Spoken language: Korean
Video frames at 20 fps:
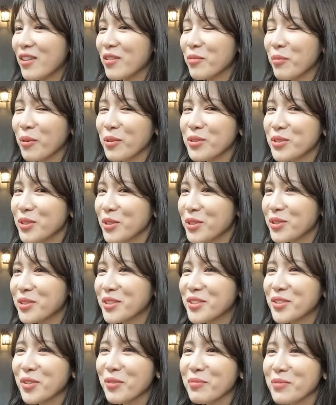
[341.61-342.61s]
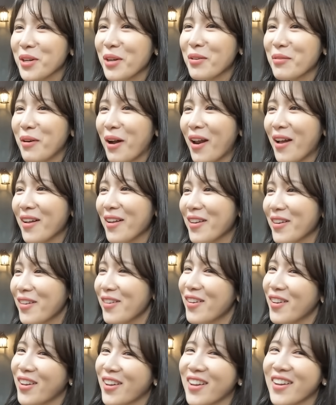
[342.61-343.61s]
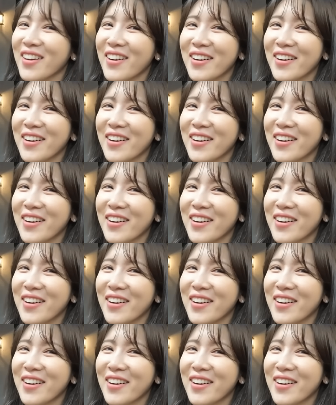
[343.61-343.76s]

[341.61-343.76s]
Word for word: 아니 먼저 지적이라고 말하길래